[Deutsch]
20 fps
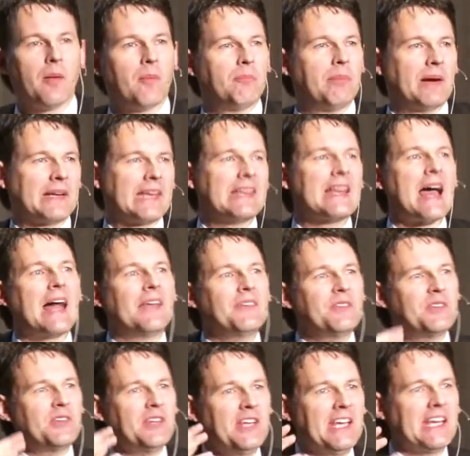Bei den
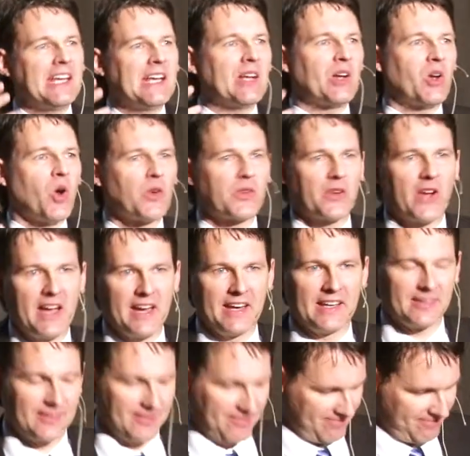antiken
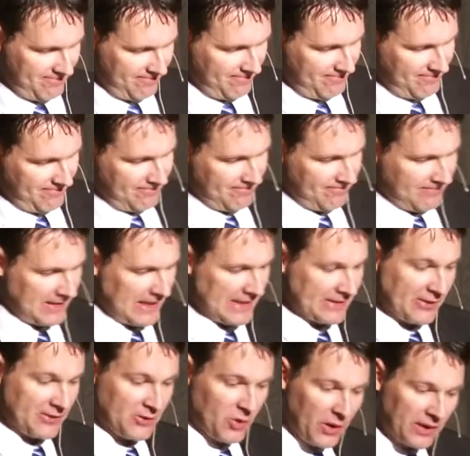Gottheiten, als
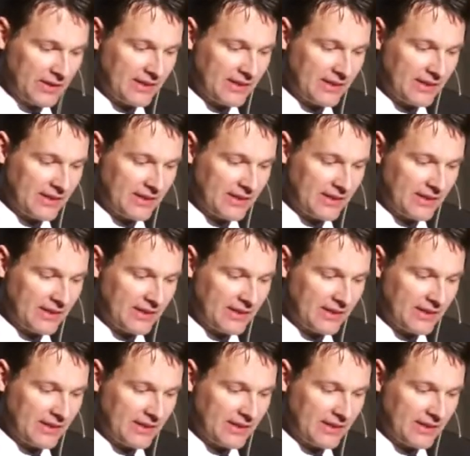das Neue